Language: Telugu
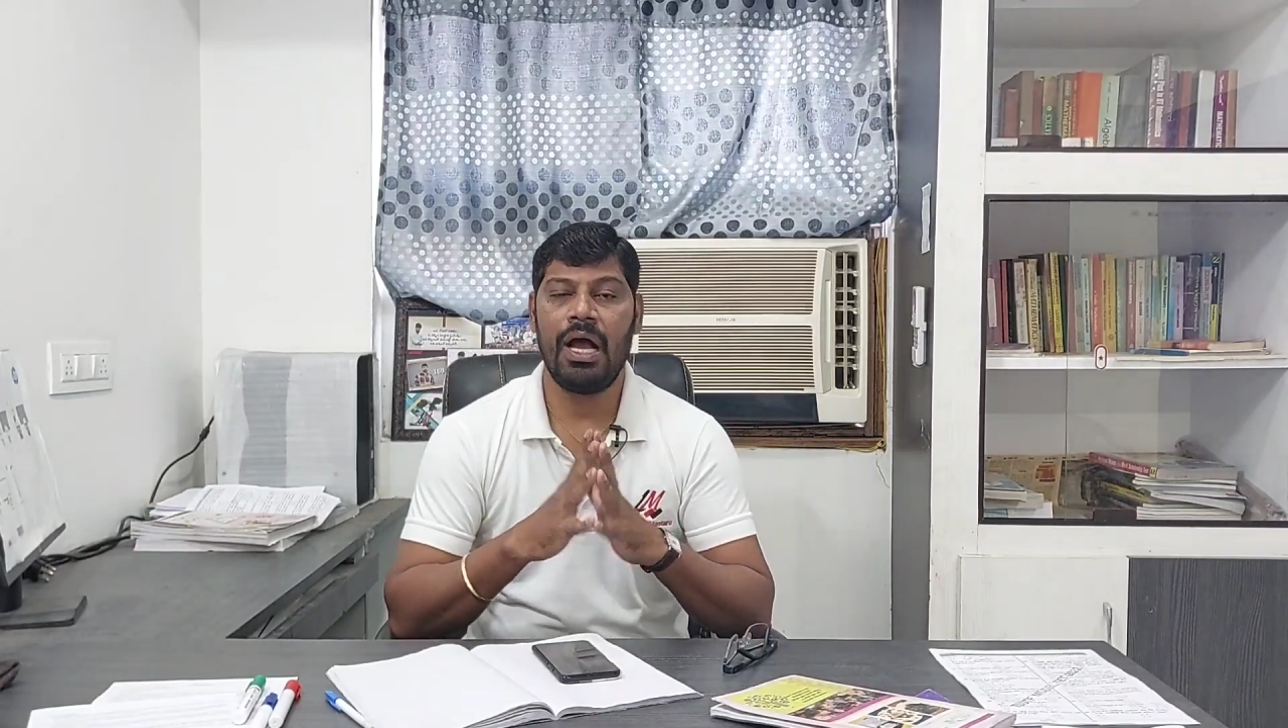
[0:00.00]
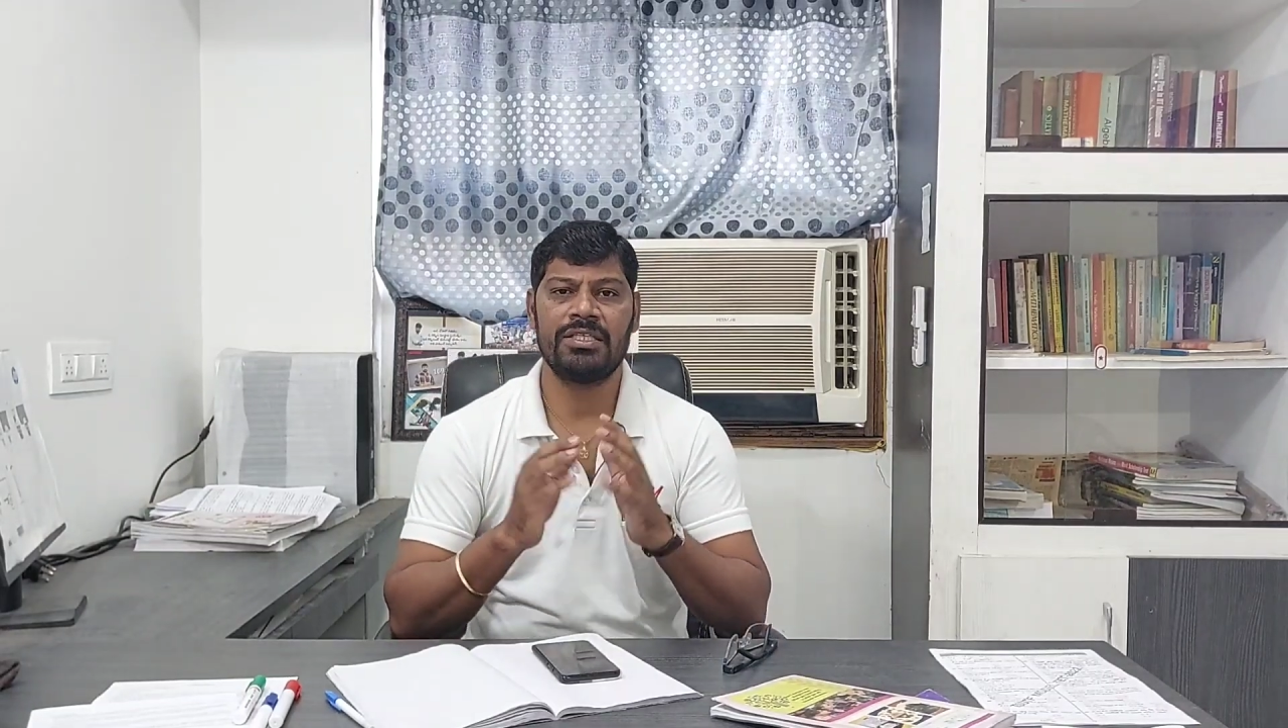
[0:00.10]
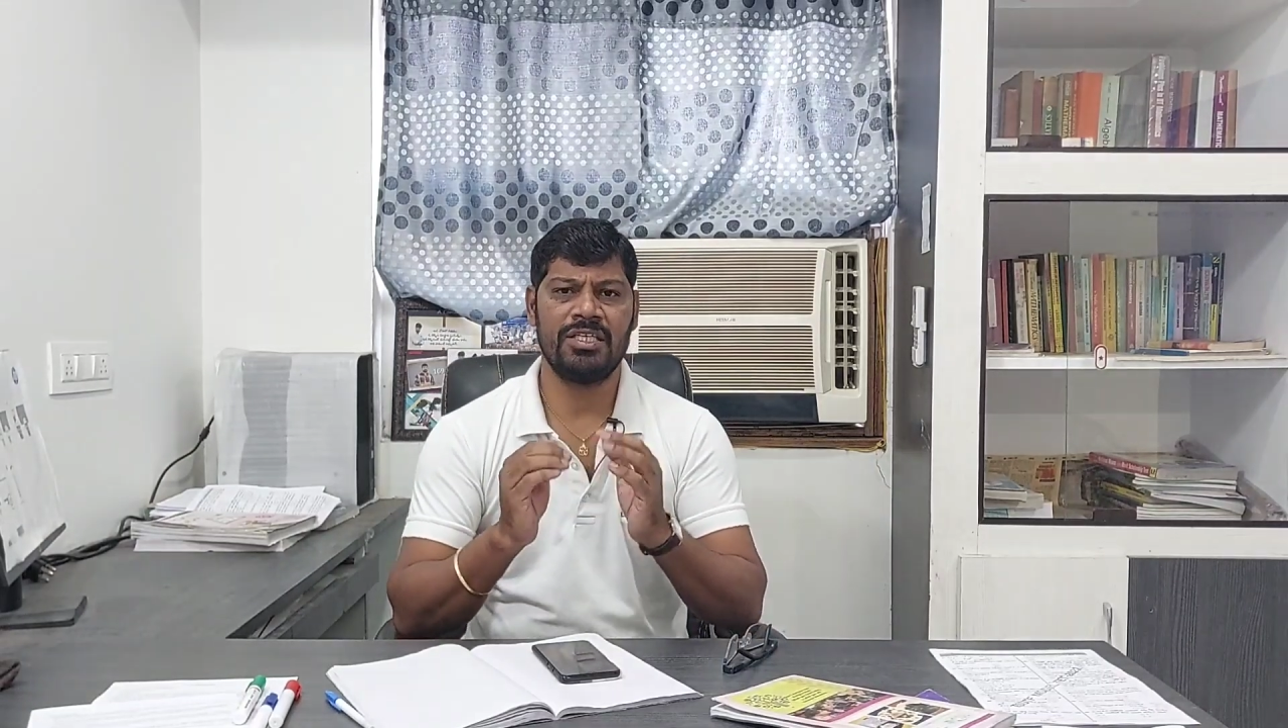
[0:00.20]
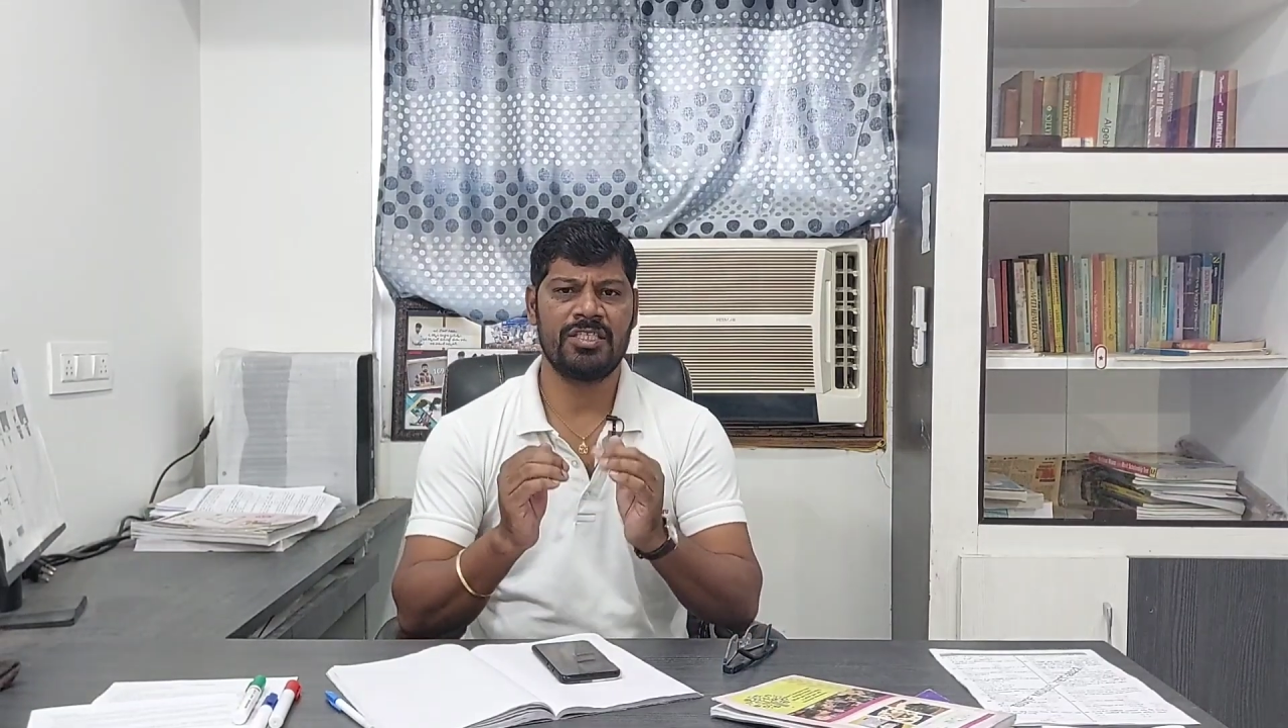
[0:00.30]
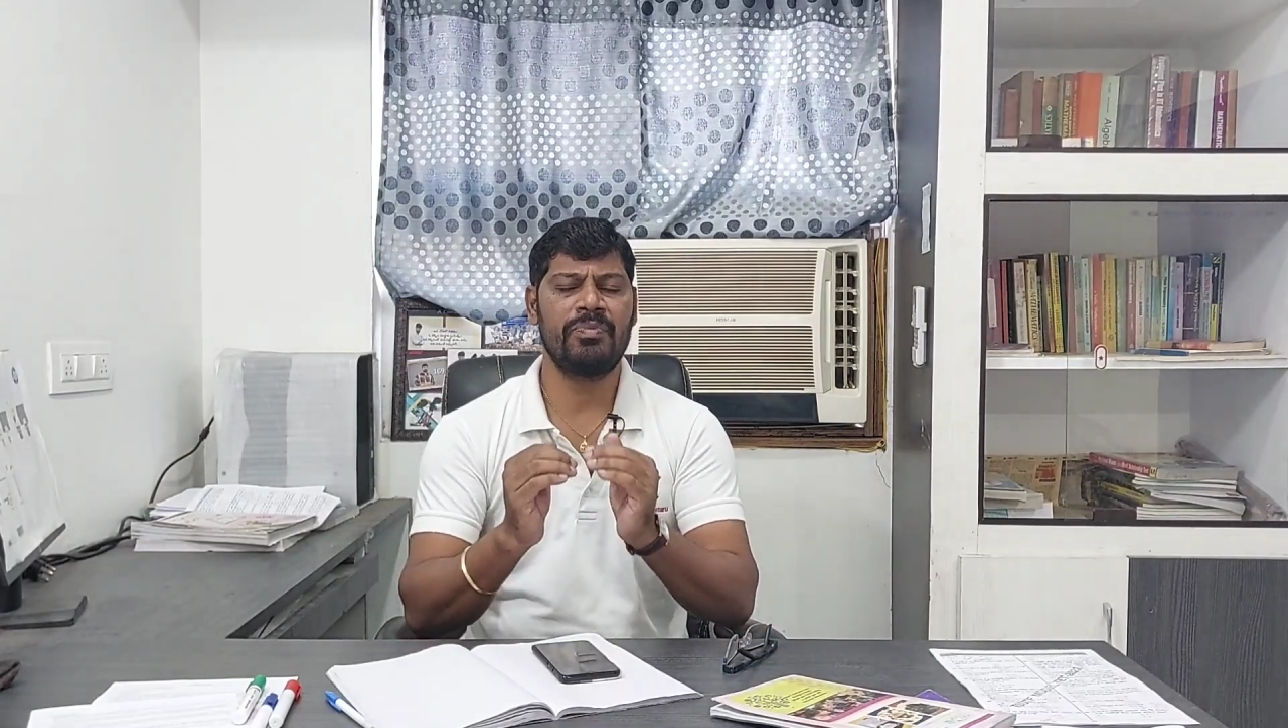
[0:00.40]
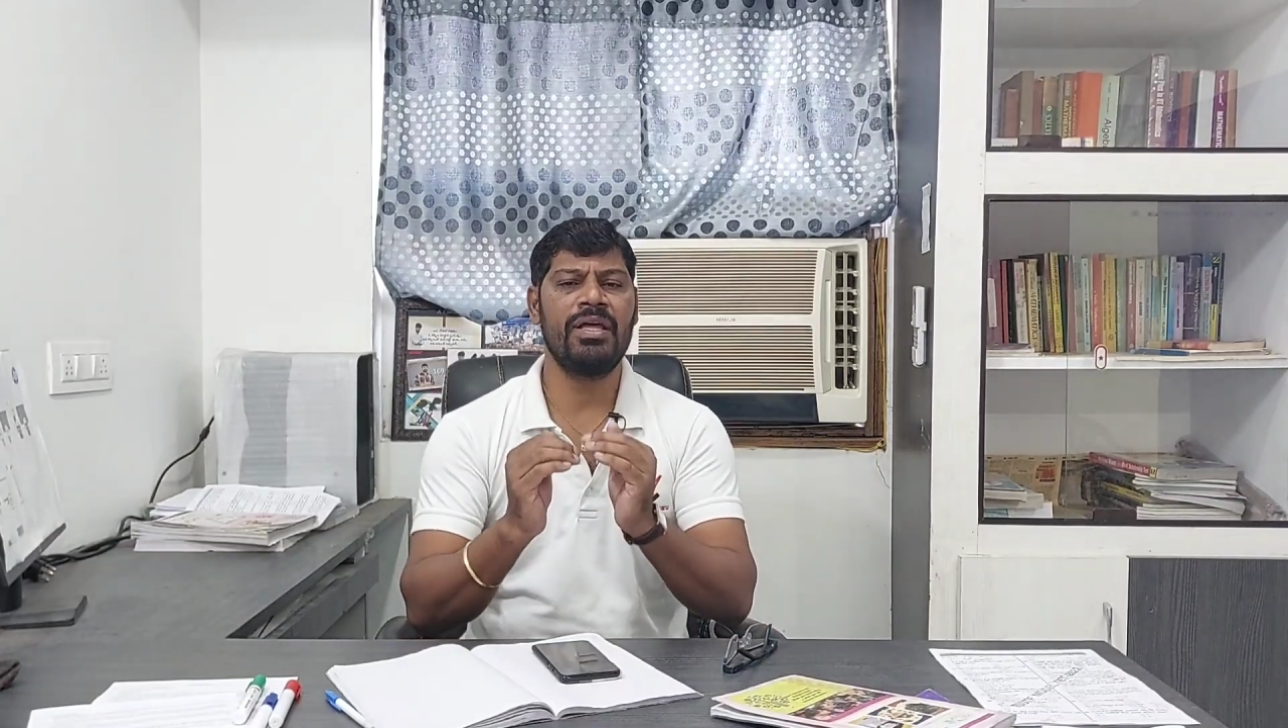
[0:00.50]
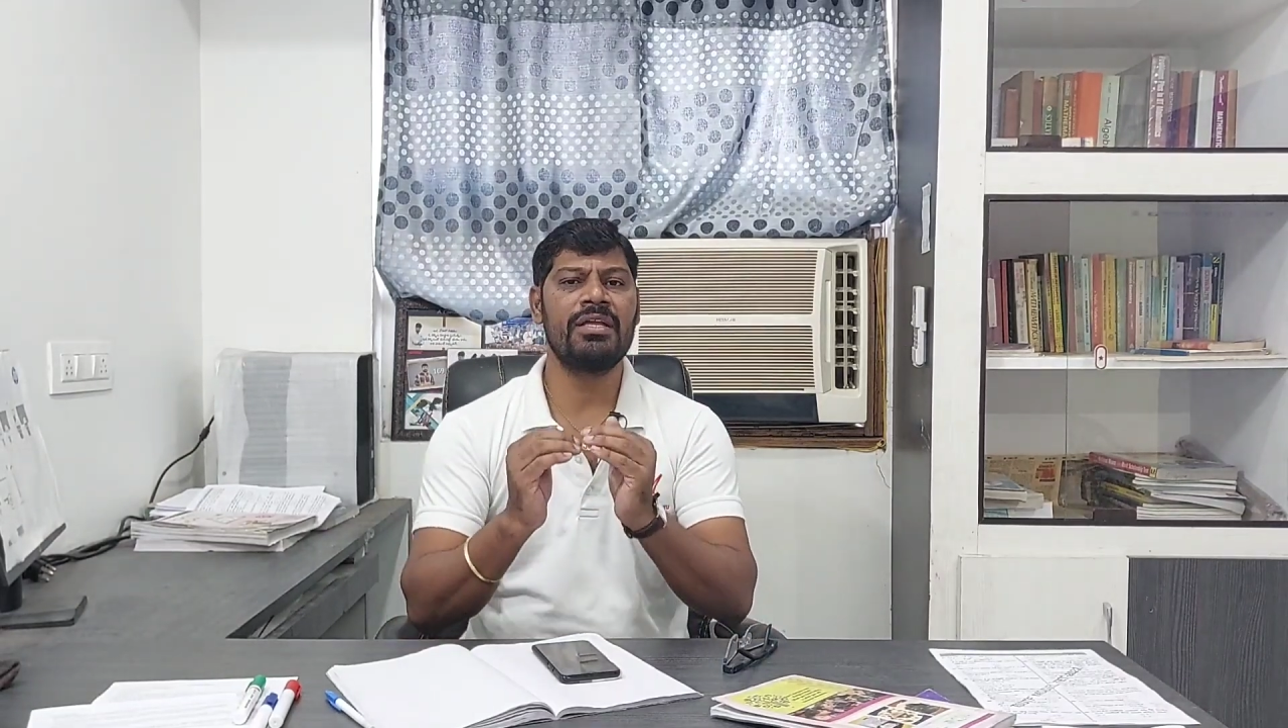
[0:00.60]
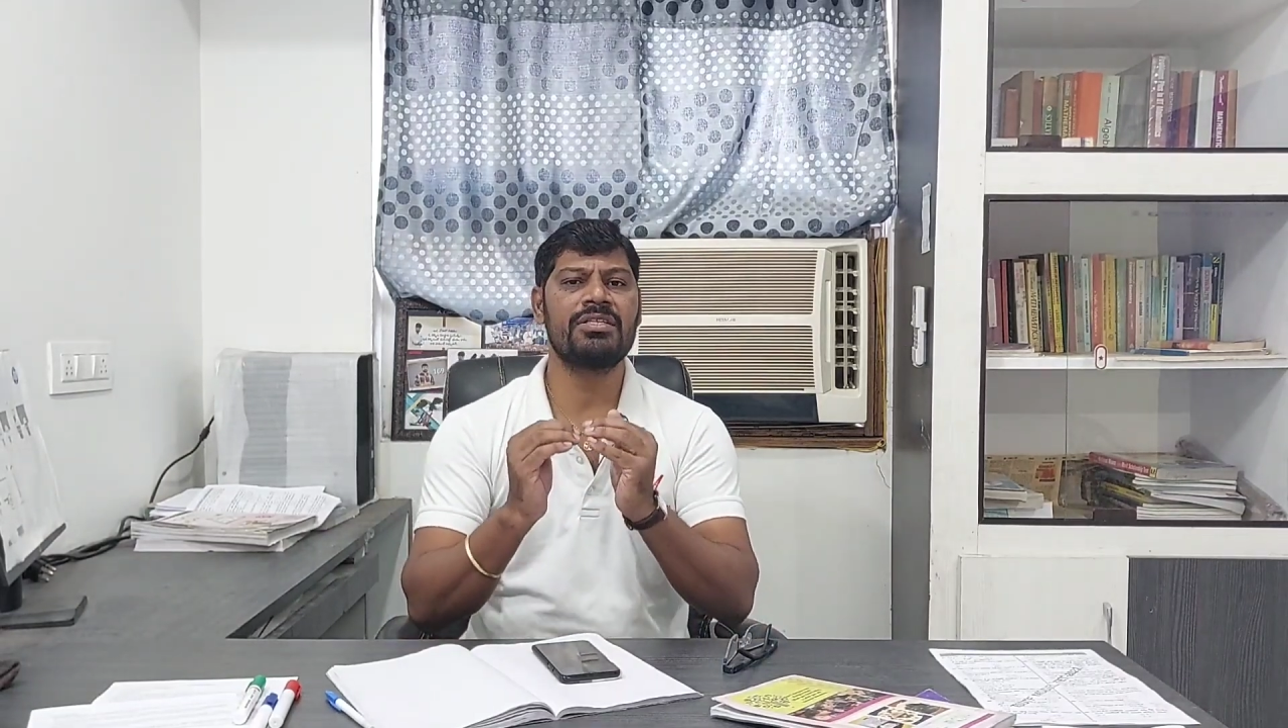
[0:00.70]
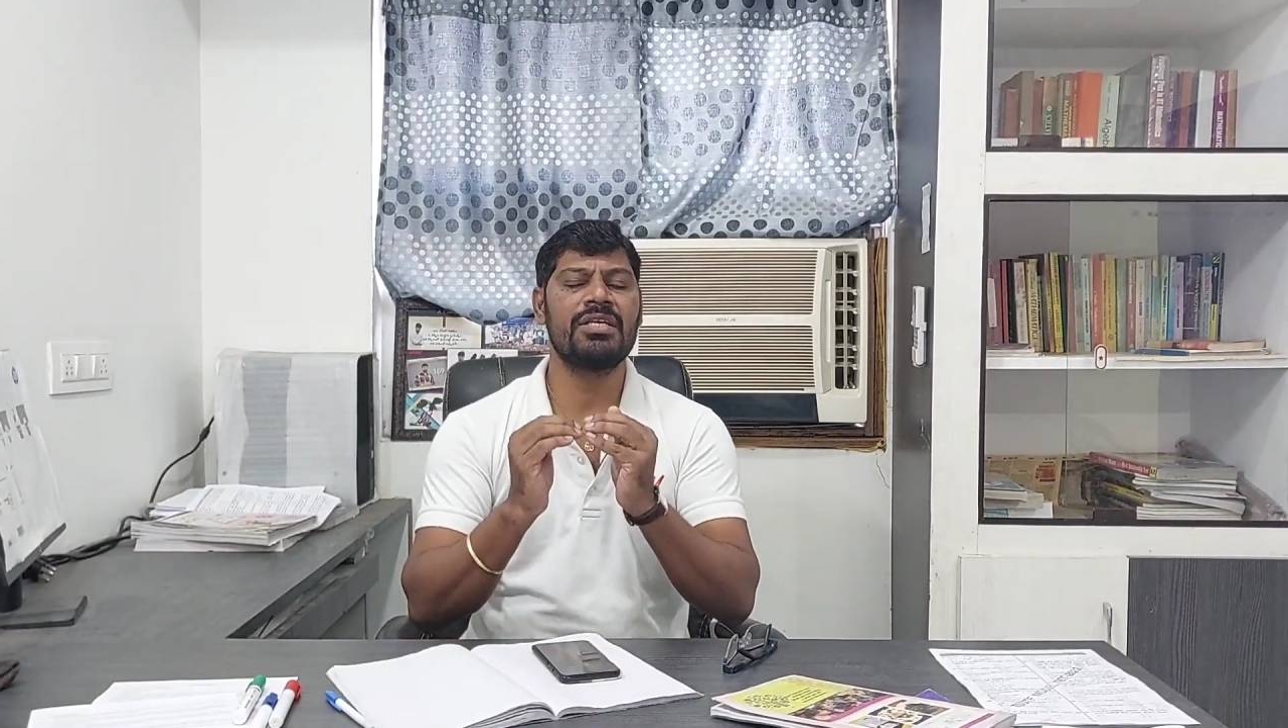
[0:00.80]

ఆ చెస్ ప్లేయర్